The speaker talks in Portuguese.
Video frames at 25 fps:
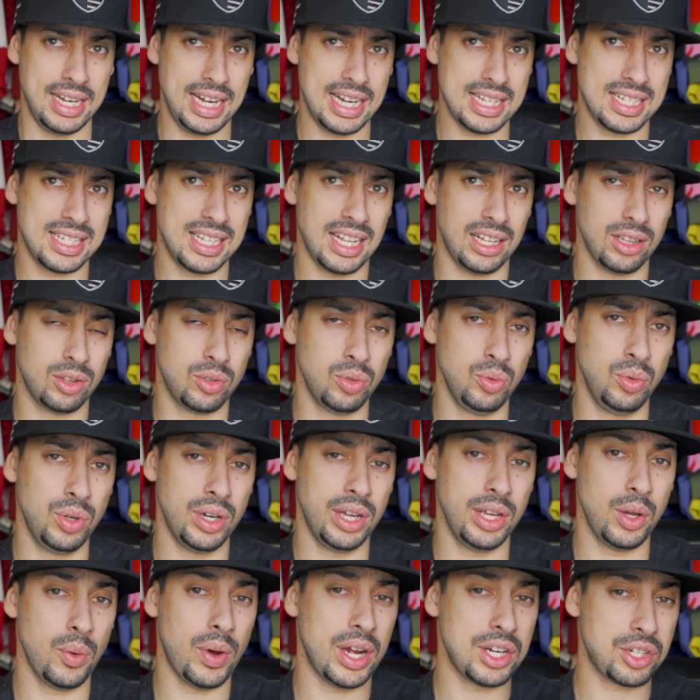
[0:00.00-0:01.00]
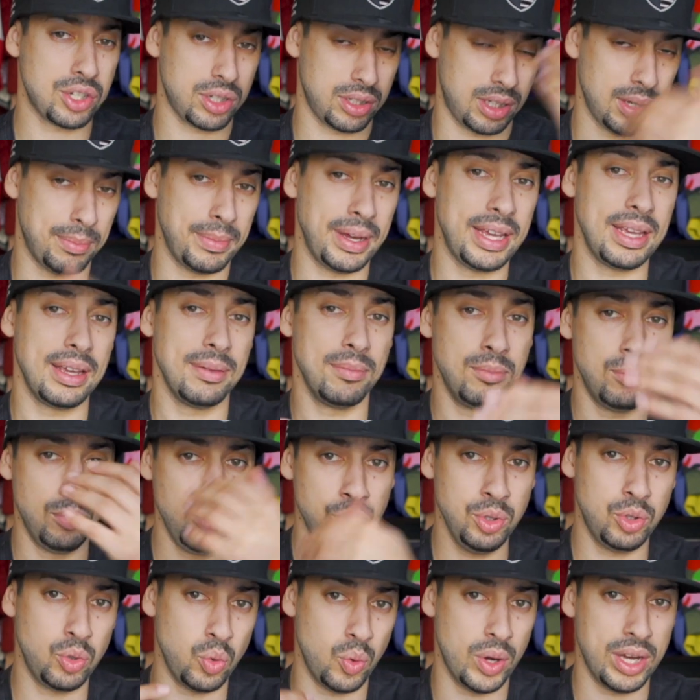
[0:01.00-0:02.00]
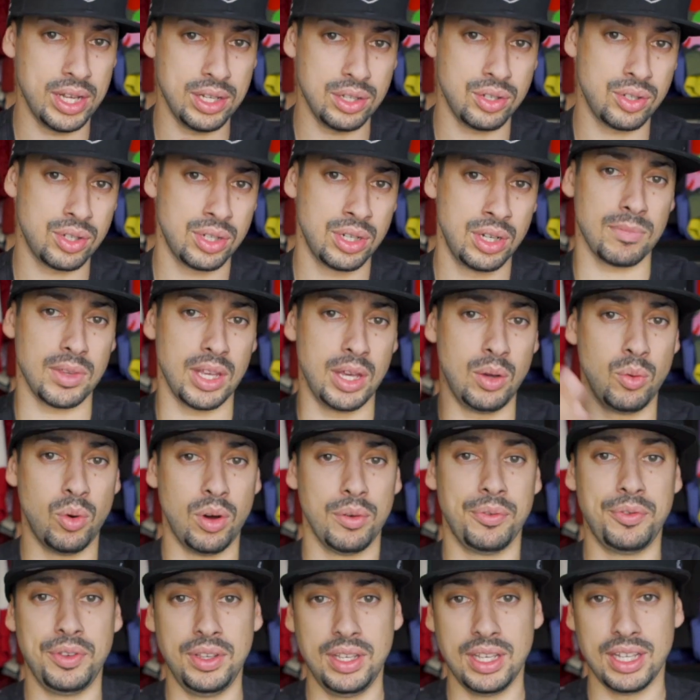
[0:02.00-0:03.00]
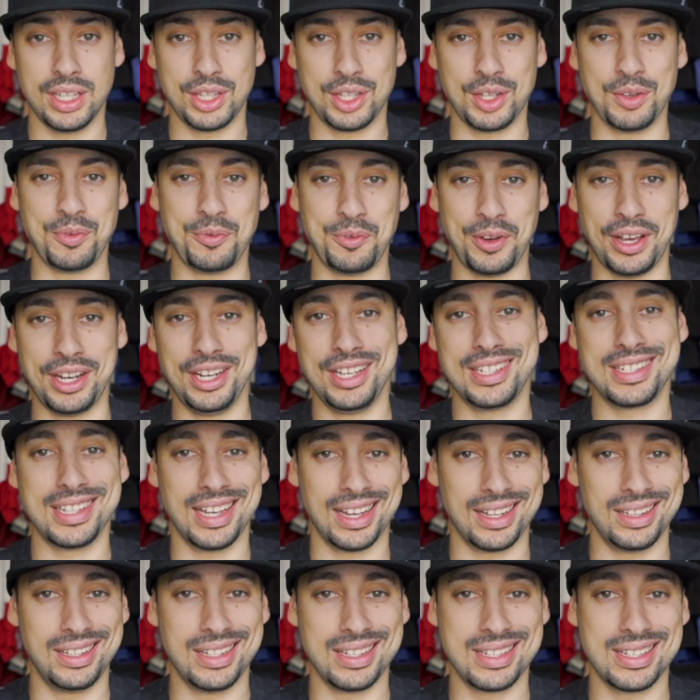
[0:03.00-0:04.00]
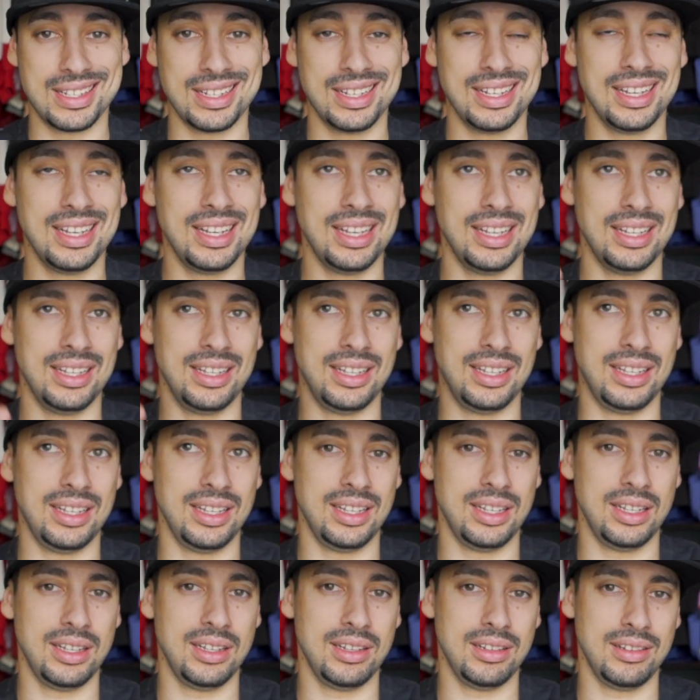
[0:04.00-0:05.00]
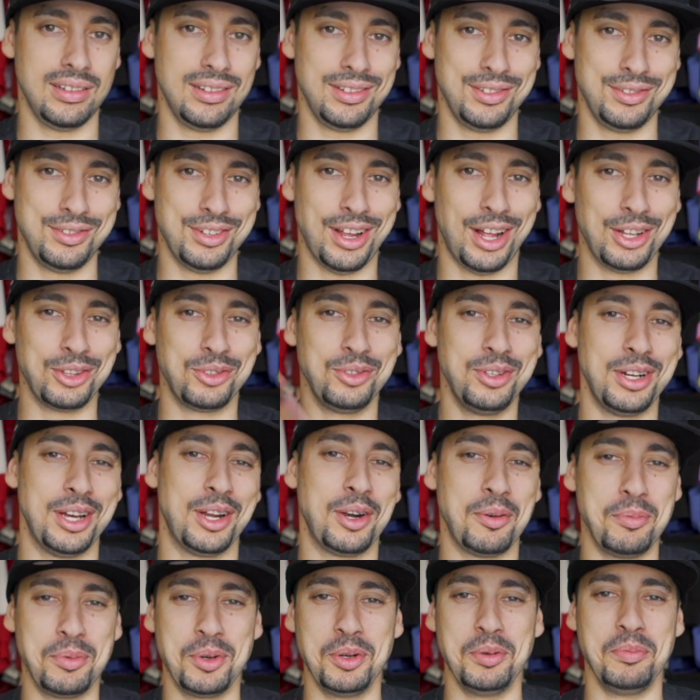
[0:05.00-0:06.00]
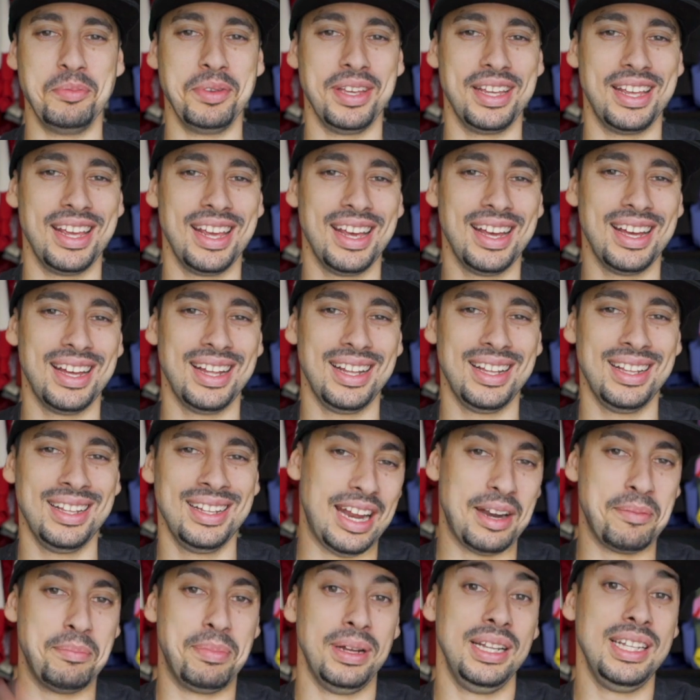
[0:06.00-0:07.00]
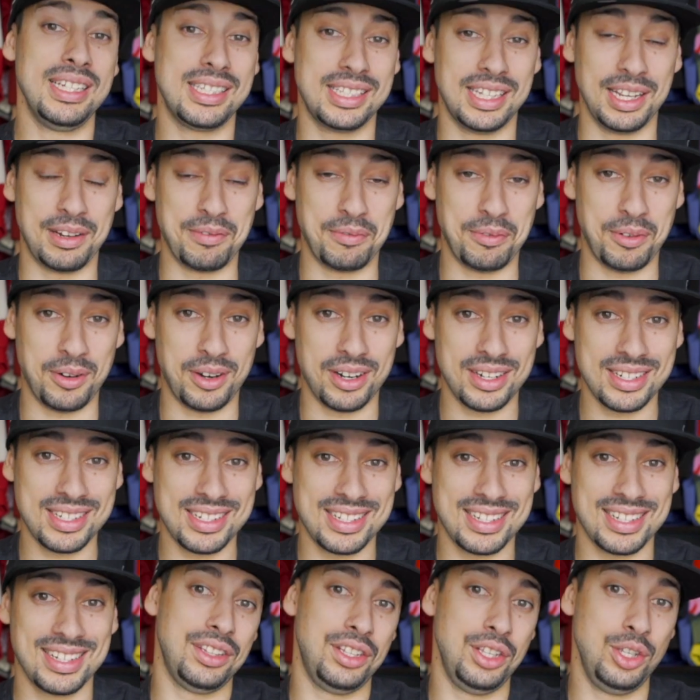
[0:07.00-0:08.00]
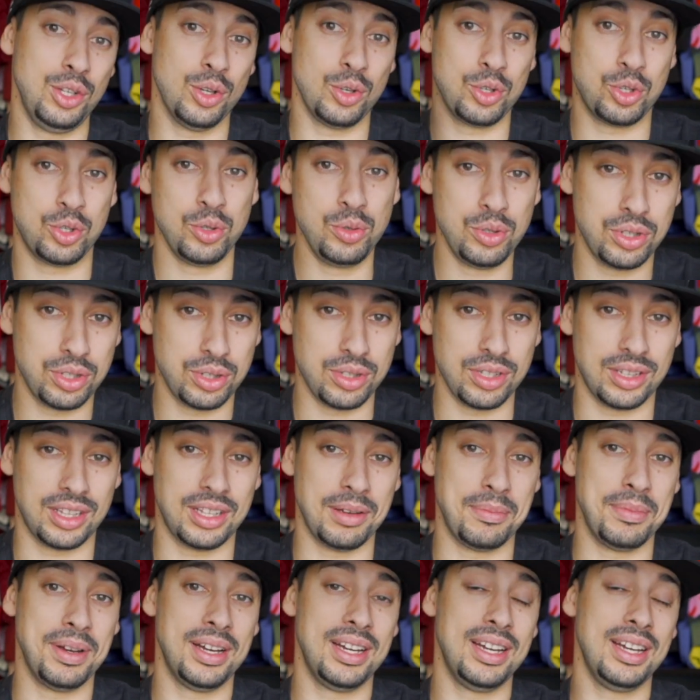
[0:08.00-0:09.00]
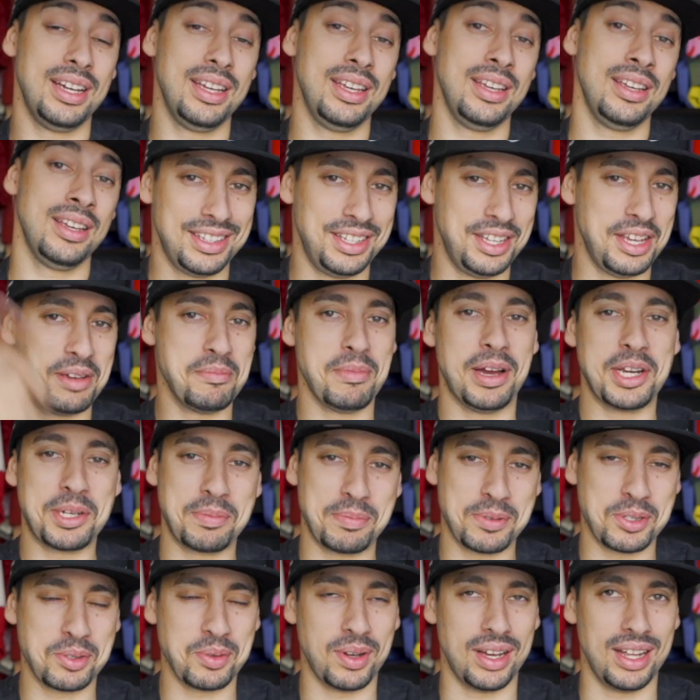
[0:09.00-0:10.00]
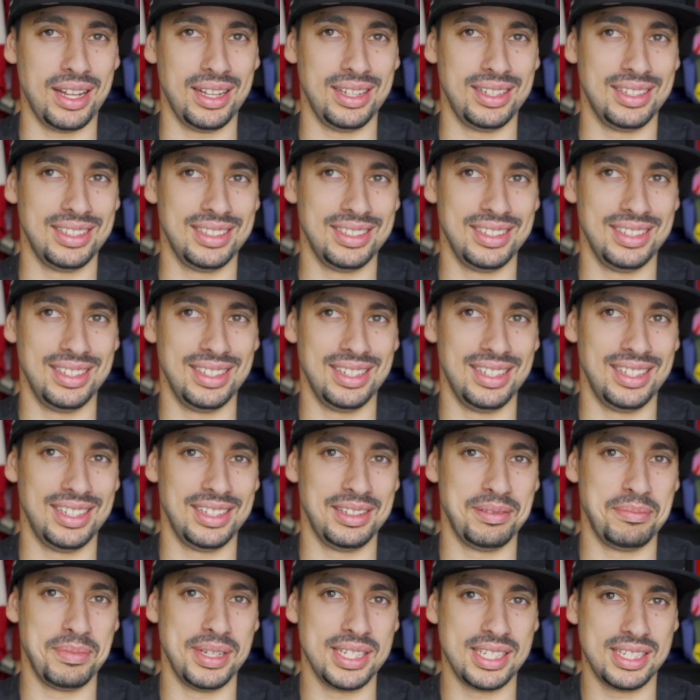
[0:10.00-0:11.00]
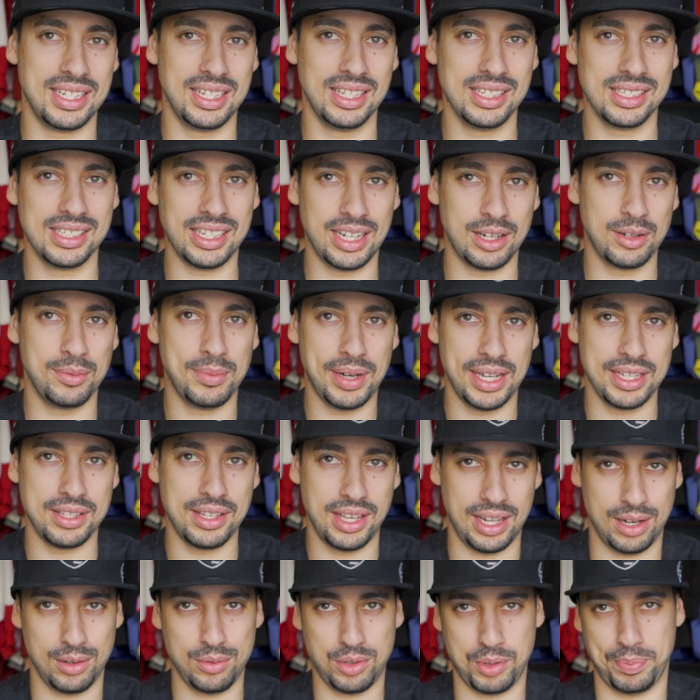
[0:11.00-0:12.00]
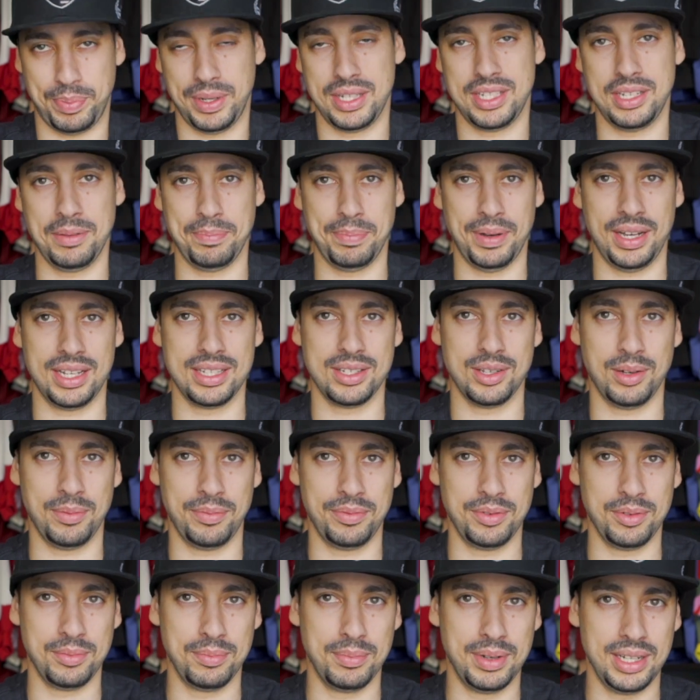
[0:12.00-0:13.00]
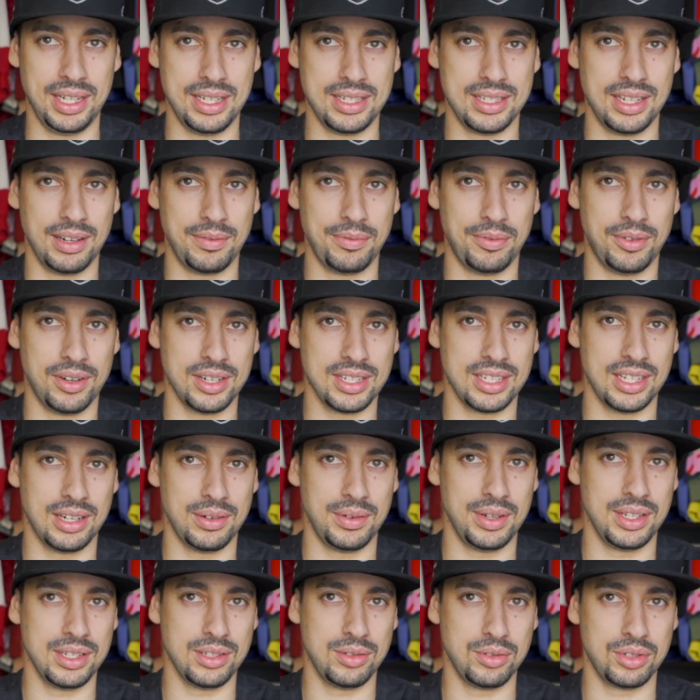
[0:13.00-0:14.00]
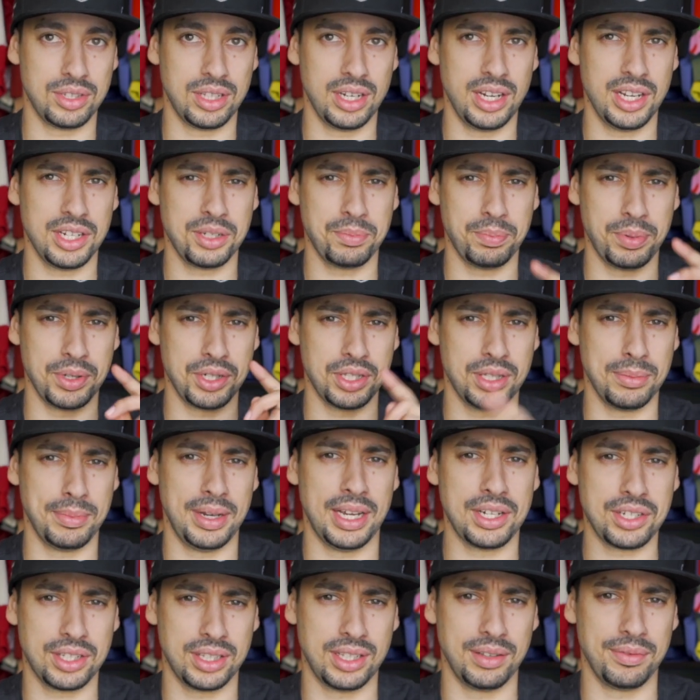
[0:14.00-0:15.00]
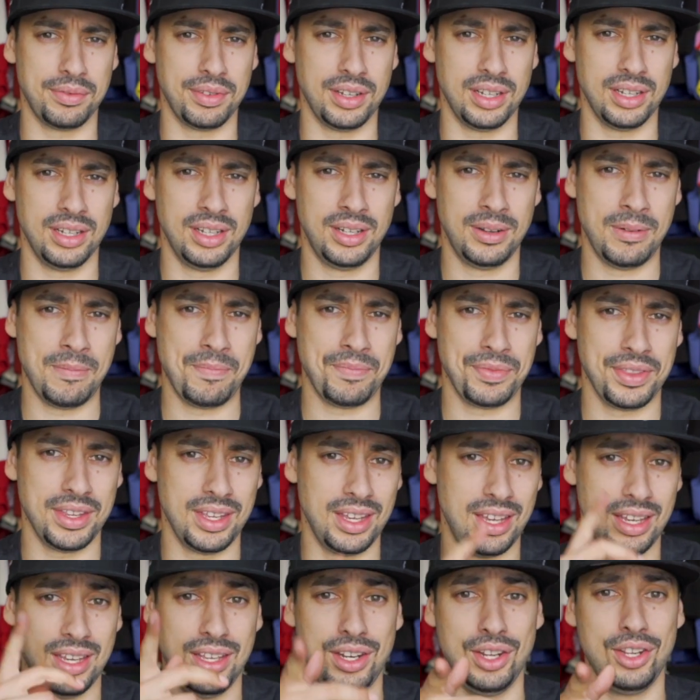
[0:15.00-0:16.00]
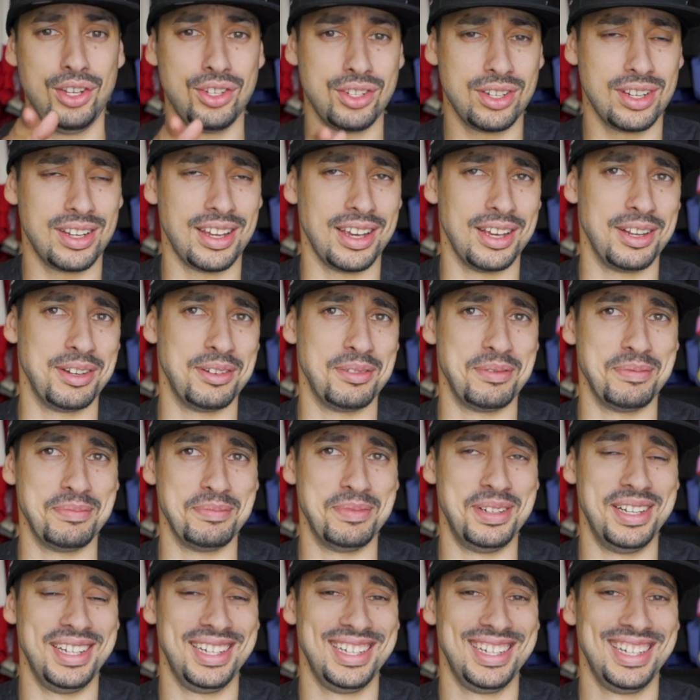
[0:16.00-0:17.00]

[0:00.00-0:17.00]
Nessa altura, eu acho que também muito antes, eu ouvia Fênix RDC e na altura era o Bruno Miguel, era Ballistic Force, tinha o Justo também, tinha mais pessoal, uh, mas eles eram mais, eram os principais, óbvio. Ballistic Force eram eles os três, depois também acho que teve a, a Iris, que era é uma,